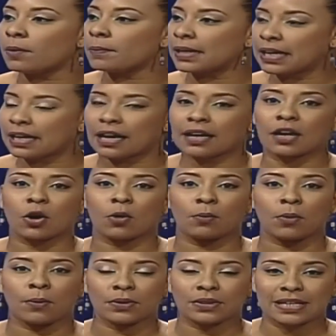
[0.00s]
Dominicana
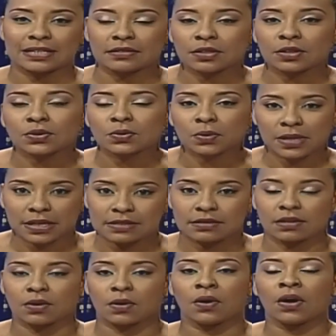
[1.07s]
como destino
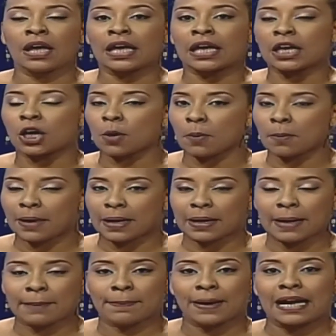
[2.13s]
turístico y como
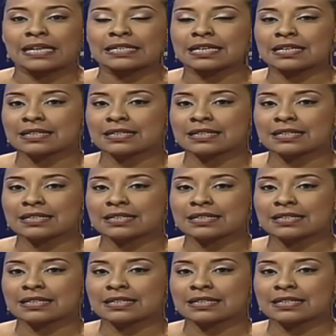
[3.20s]
marca país.